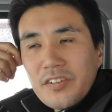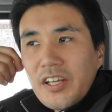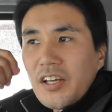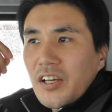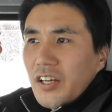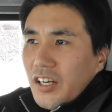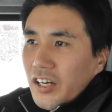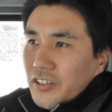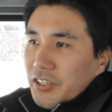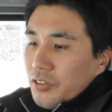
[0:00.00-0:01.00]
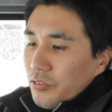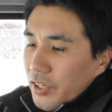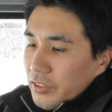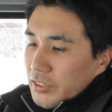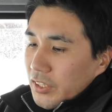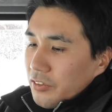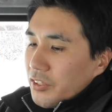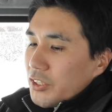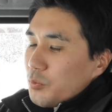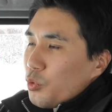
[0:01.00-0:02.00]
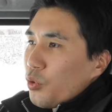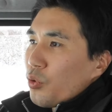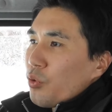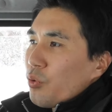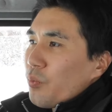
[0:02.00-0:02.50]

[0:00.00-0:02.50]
で、化学肥料の薬使う人たちも、